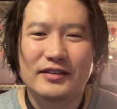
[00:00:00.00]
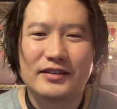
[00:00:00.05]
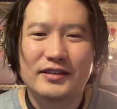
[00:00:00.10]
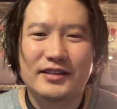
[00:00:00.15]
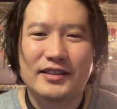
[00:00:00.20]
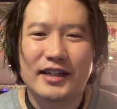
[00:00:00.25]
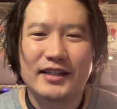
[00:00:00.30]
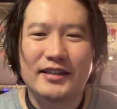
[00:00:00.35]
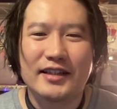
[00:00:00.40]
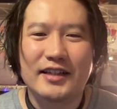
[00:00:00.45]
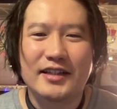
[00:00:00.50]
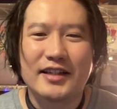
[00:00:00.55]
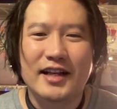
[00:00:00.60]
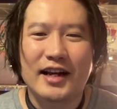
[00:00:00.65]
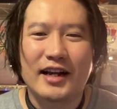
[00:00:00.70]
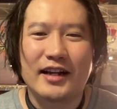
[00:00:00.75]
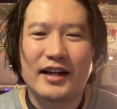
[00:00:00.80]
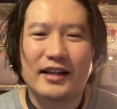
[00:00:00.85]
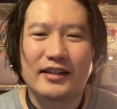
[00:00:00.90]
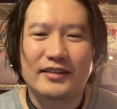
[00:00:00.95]
残念
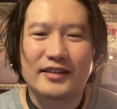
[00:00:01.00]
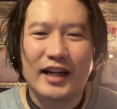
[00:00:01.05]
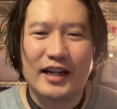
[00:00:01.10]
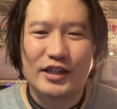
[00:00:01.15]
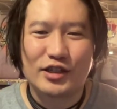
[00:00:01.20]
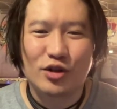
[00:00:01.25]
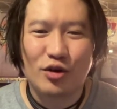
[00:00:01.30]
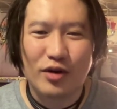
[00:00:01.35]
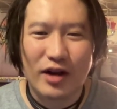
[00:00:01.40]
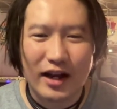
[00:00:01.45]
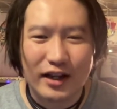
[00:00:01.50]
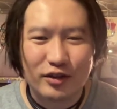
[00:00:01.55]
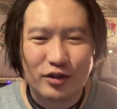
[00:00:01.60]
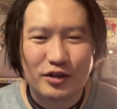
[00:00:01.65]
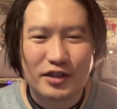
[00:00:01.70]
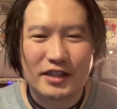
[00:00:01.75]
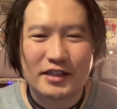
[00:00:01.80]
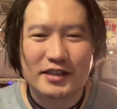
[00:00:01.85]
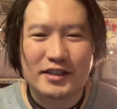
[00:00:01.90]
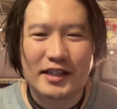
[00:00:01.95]
ながら対象外と
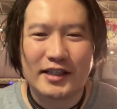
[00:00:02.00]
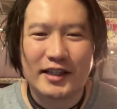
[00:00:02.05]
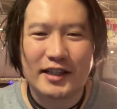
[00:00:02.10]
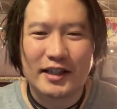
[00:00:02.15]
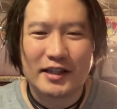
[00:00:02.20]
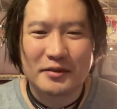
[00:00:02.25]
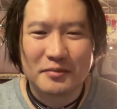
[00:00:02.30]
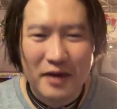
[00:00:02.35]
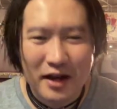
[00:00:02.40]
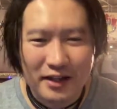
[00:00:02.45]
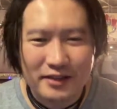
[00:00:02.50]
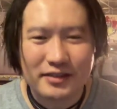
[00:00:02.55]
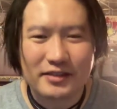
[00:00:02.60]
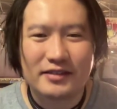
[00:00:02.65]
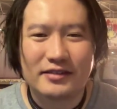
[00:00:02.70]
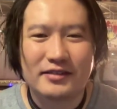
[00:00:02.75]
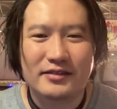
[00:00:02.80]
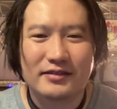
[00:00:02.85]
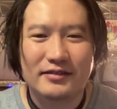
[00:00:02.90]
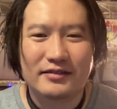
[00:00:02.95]
させていただきま
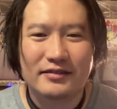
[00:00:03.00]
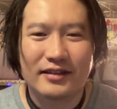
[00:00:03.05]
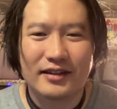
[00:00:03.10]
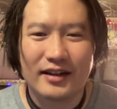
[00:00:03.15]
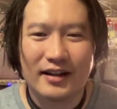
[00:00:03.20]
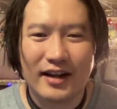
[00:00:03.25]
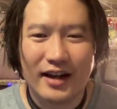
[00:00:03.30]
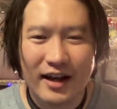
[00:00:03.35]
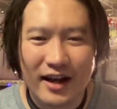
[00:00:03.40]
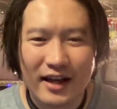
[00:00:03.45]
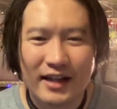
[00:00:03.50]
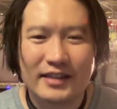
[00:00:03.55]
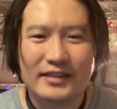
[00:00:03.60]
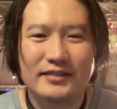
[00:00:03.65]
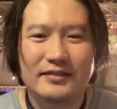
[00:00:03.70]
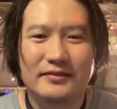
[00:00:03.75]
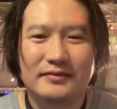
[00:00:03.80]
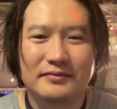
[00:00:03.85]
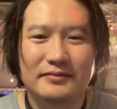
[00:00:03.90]
す。はい。